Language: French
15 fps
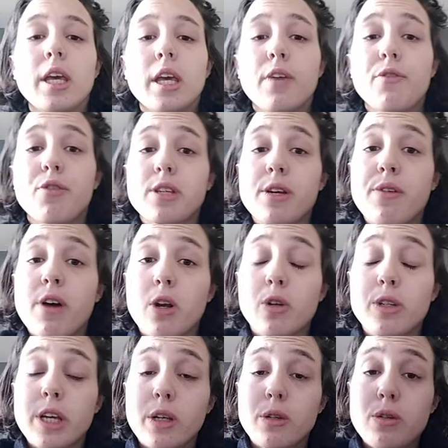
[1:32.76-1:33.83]
Il faut savoir que le
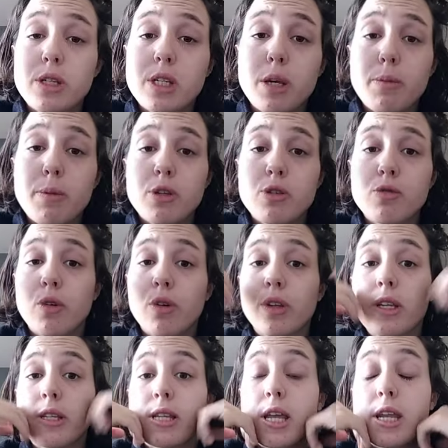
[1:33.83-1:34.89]
diagnostic met souvent
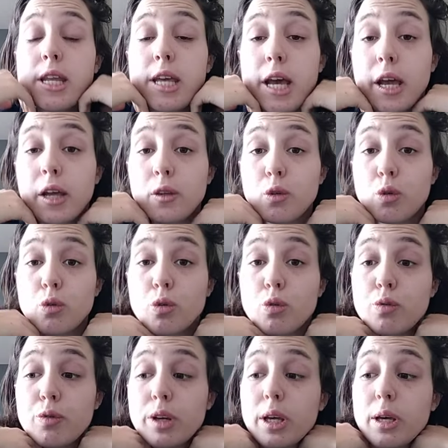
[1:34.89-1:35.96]
des années à être
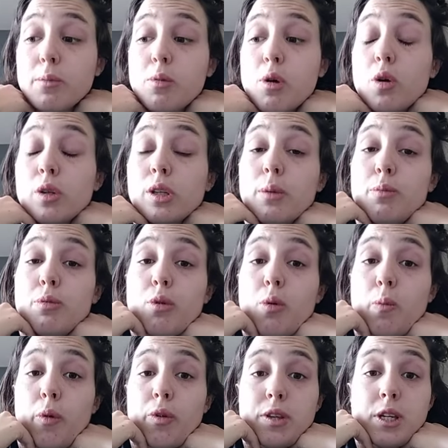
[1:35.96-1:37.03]
trouvé. Moi, au début,
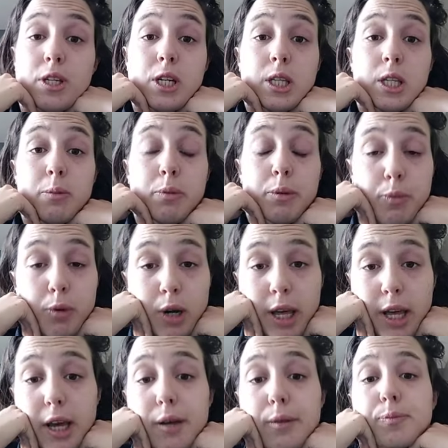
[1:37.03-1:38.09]
on pensait que j'étais
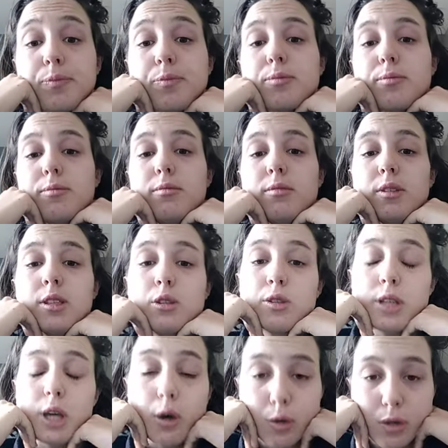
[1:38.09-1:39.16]
bipolaire. Ce
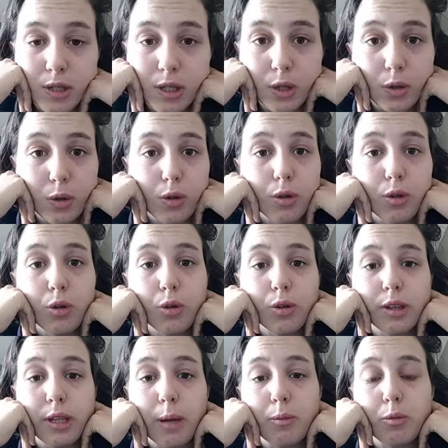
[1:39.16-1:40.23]
sera aussi le
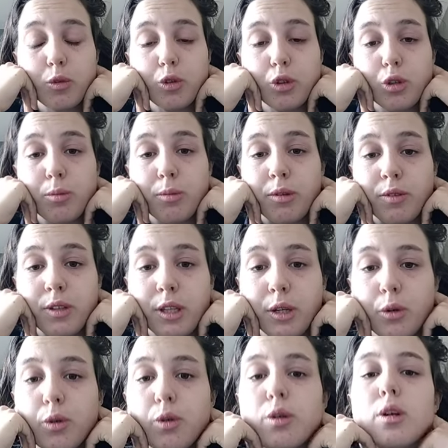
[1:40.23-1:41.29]
thème d'une de mes
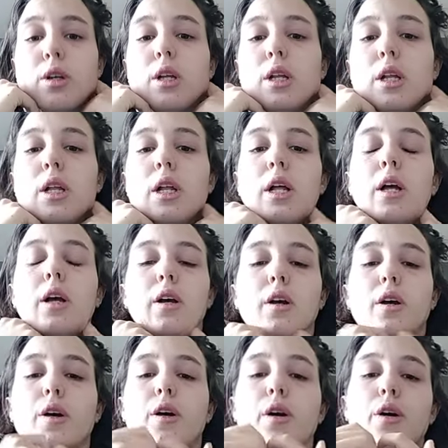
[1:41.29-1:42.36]
vidéos.
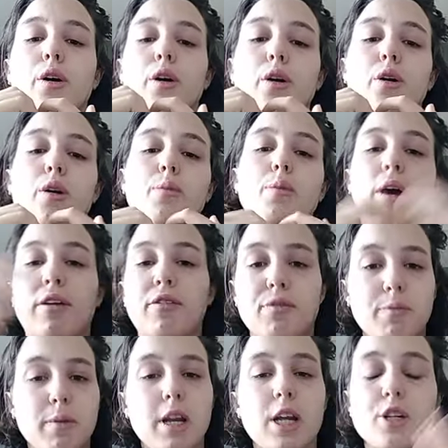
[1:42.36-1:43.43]
Euh, bref,
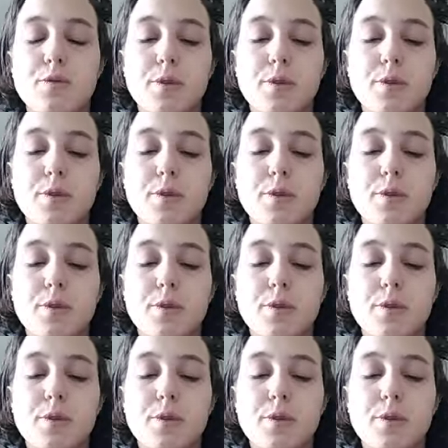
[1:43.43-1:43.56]
mais là, je